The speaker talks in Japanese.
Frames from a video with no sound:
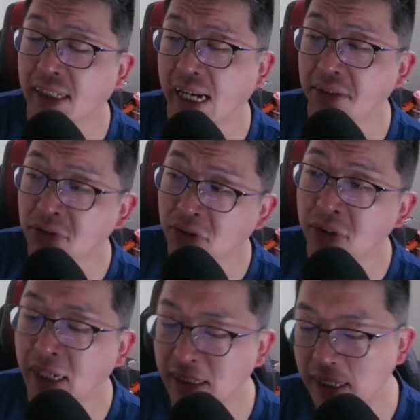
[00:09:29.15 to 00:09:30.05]
軽く
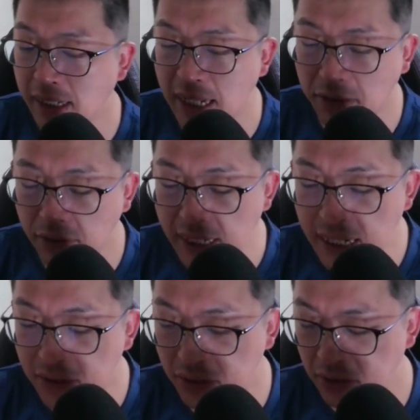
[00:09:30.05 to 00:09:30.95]
こんな感じで、でとり
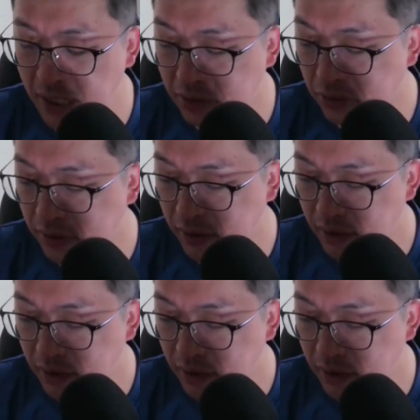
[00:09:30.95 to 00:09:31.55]
あえず、えっ、と、